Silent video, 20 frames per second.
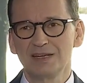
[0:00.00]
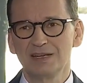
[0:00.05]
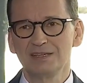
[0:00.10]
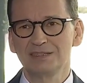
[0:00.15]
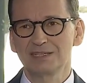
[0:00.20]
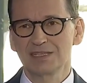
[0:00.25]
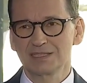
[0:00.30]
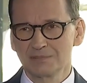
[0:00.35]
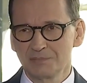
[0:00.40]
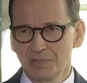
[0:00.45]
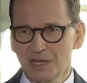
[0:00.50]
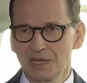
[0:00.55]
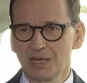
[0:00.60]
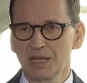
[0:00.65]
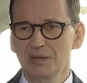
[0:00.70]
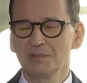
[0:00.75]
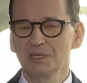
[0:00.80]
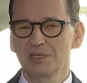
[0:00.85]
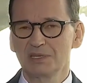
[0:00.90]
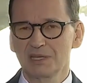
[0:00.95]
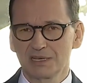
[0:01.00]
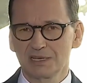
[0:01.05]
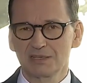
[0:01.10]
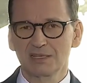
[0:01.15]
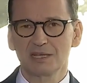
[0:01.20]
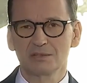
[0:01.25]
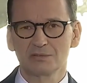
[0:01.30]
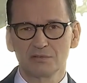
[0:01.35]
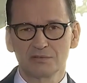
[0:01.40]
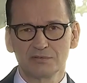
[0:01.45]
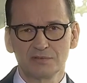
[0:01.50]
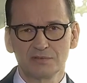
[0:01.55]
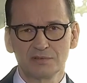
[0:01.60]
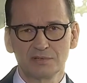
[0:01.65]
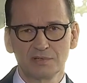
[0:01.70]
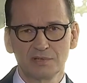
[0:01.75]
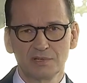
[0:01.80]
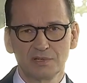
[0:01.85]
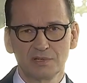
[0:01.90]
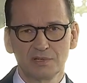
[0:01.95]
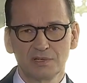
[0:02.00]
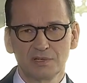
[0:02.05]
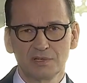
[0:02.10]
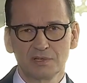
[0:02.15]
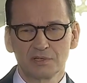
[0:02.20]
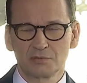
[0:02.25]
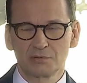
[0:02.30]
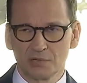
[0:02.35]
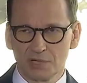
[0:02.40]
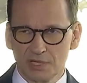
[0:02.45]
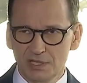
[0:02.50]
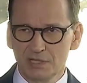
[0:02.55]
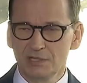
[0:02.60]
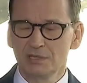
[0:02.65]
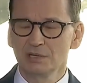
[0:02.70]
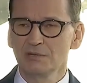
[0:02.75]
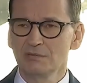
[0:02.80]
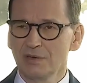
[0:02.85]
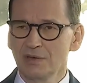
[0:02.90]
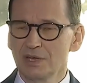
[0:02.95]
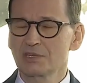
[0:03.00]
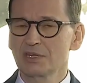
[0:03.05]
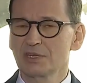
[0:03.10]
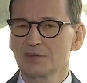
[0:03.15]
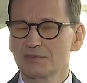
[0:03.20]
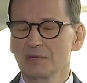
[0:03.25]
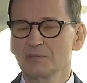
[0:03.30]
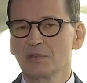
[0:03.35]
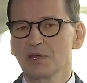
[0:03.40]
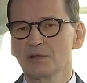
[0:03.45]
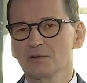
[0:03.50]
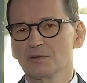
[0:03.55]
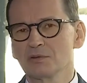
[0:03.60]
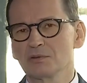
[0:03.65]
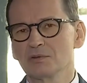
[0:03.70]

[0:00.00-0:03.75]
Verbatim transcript: za zmianami traktatów, które idą właśnie w tym kierunku.